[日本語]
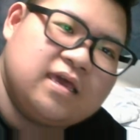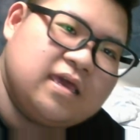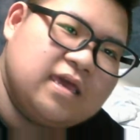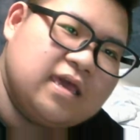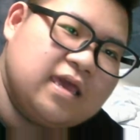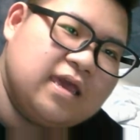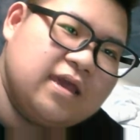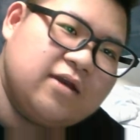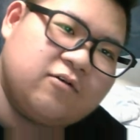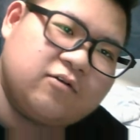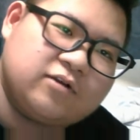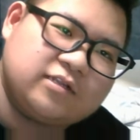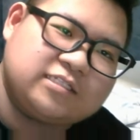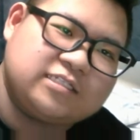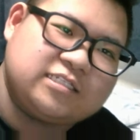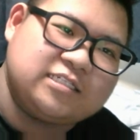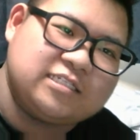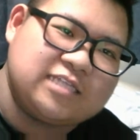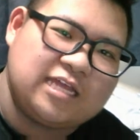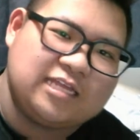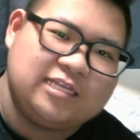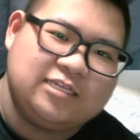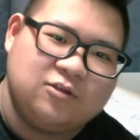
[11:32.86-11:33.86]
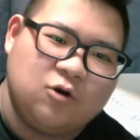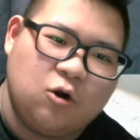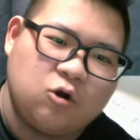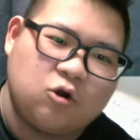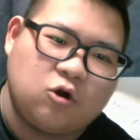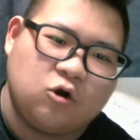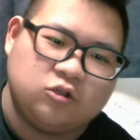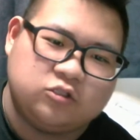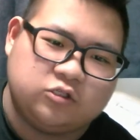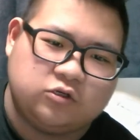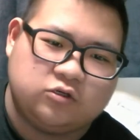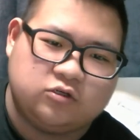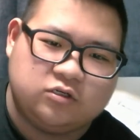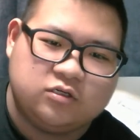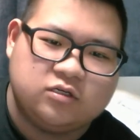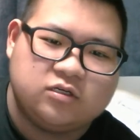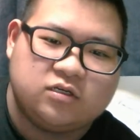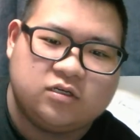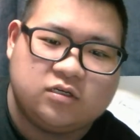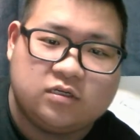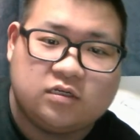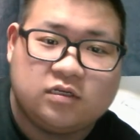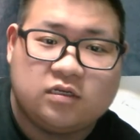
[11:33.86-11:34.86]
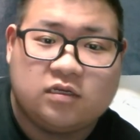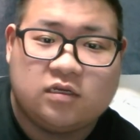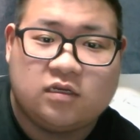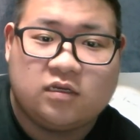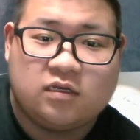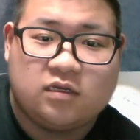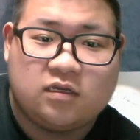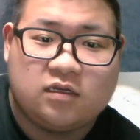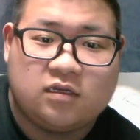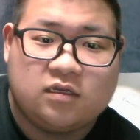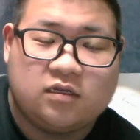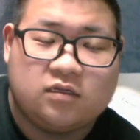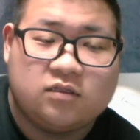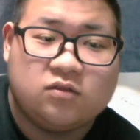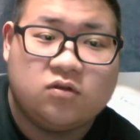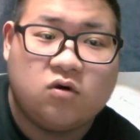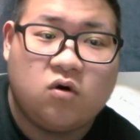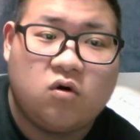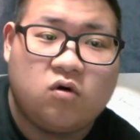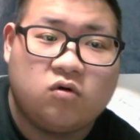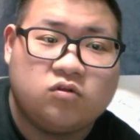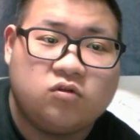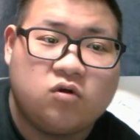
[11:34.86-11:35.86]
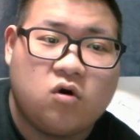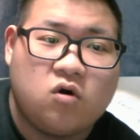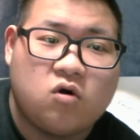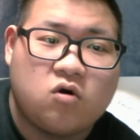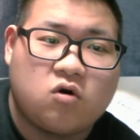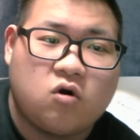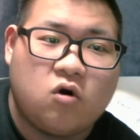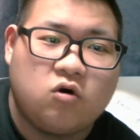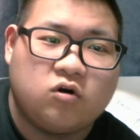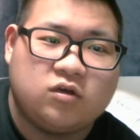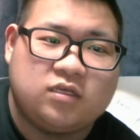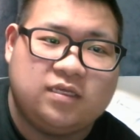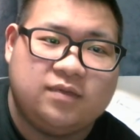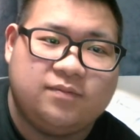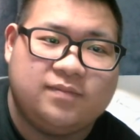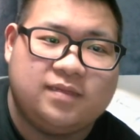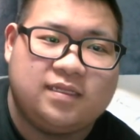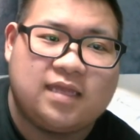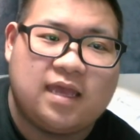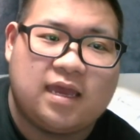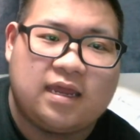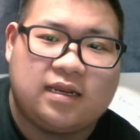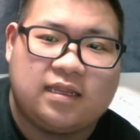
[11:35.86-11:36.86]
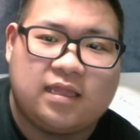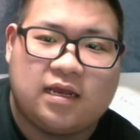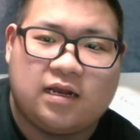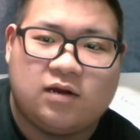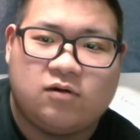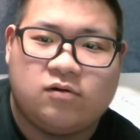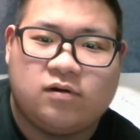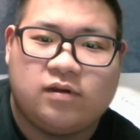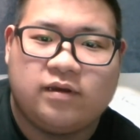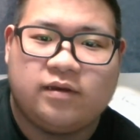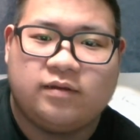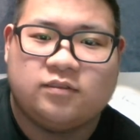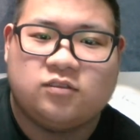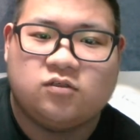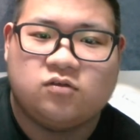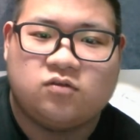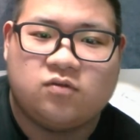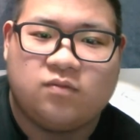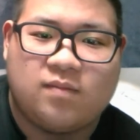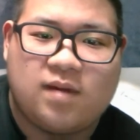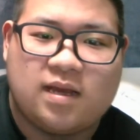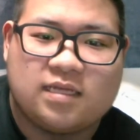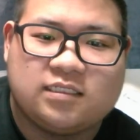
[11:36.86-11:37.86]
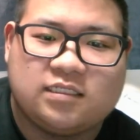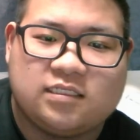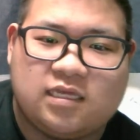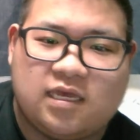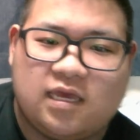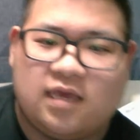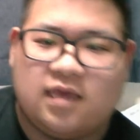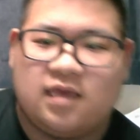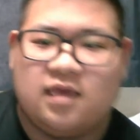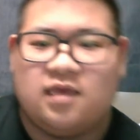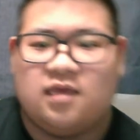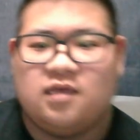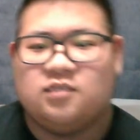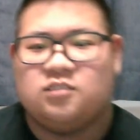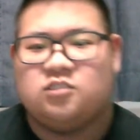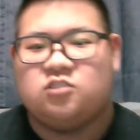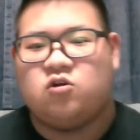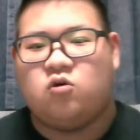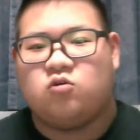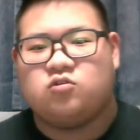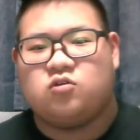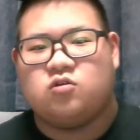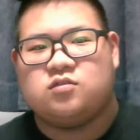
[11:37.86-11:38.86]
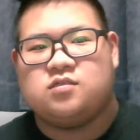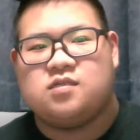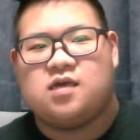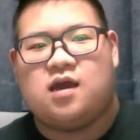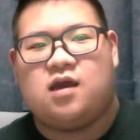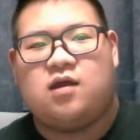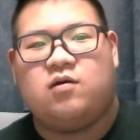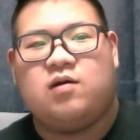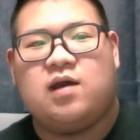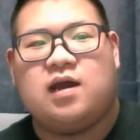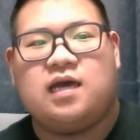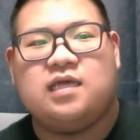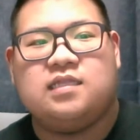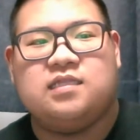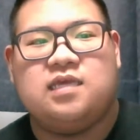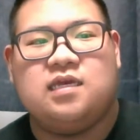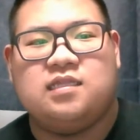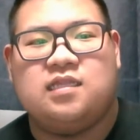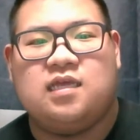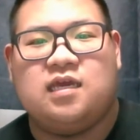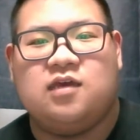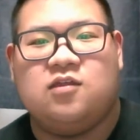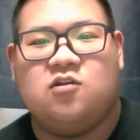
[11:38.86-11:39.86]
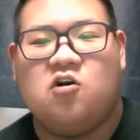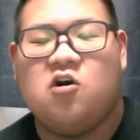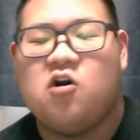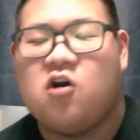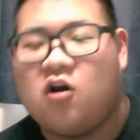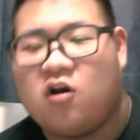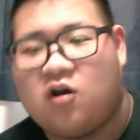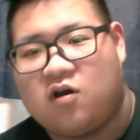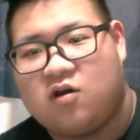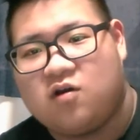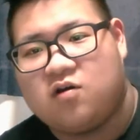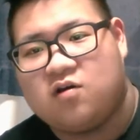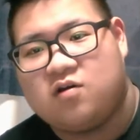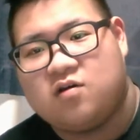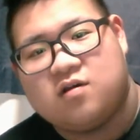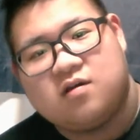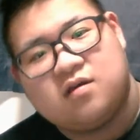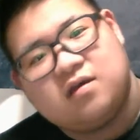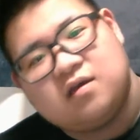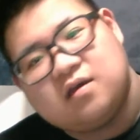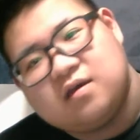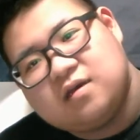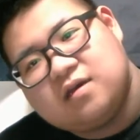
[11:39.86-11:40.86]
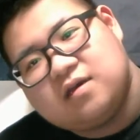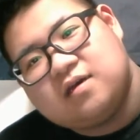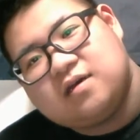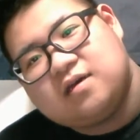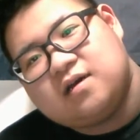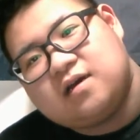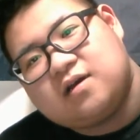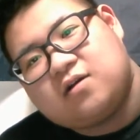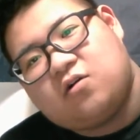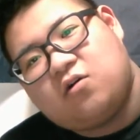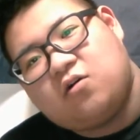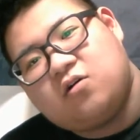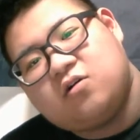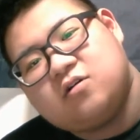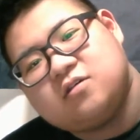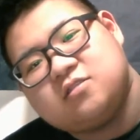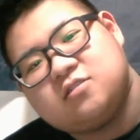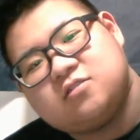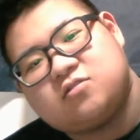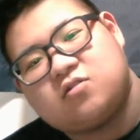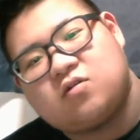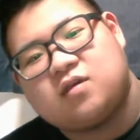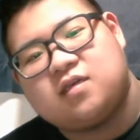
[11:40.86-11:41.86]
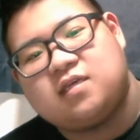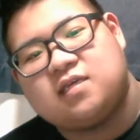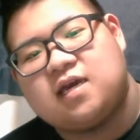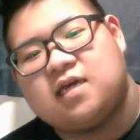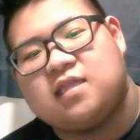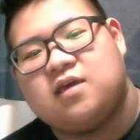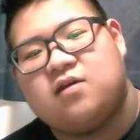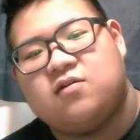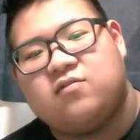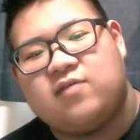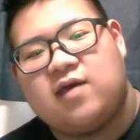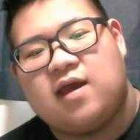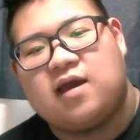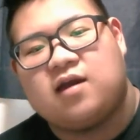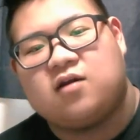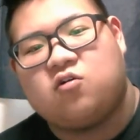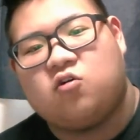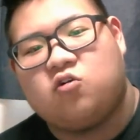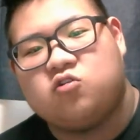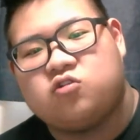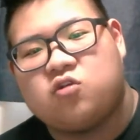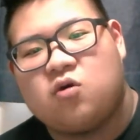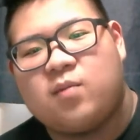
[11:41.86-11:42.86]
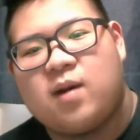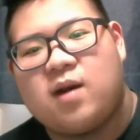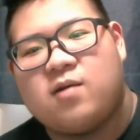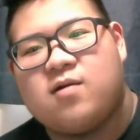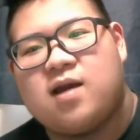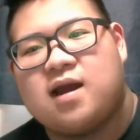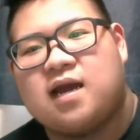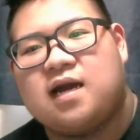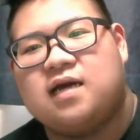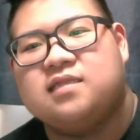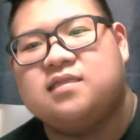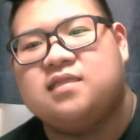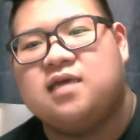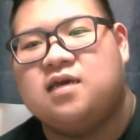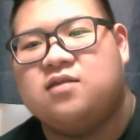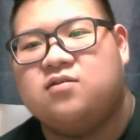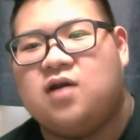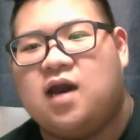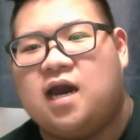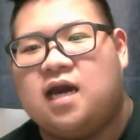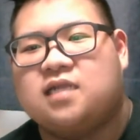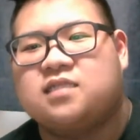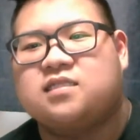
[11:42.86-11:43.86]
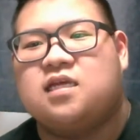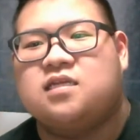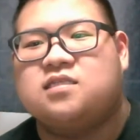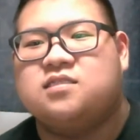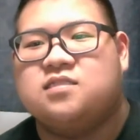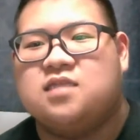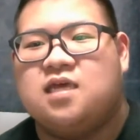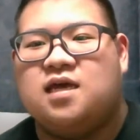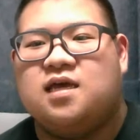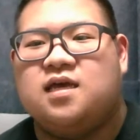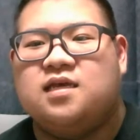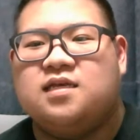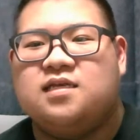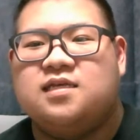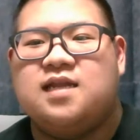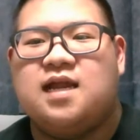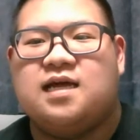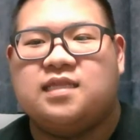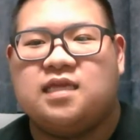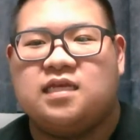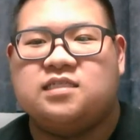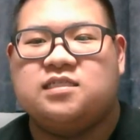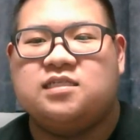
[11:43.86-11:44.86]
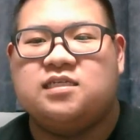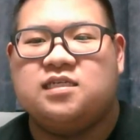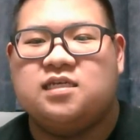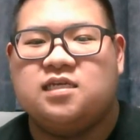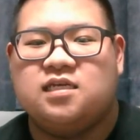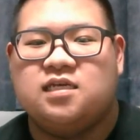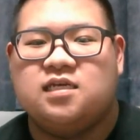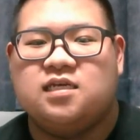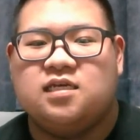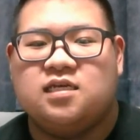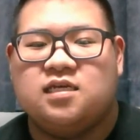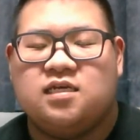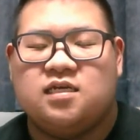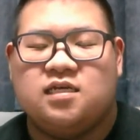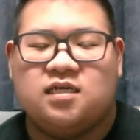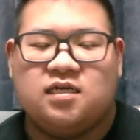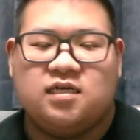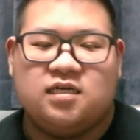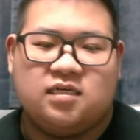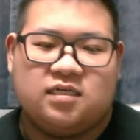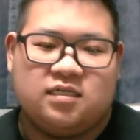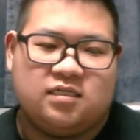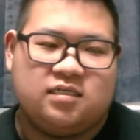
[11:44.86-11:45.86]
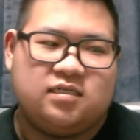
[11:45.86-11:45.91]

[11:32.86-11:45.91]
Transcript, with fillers: えー、俺常に脳梗塞脳脳梗菌みたいななんか俺ちょっとマジで小卒だから分かんないんだけどこういう時嫌だよな。言葉わかんないの腹立つね。苛立ち。うん。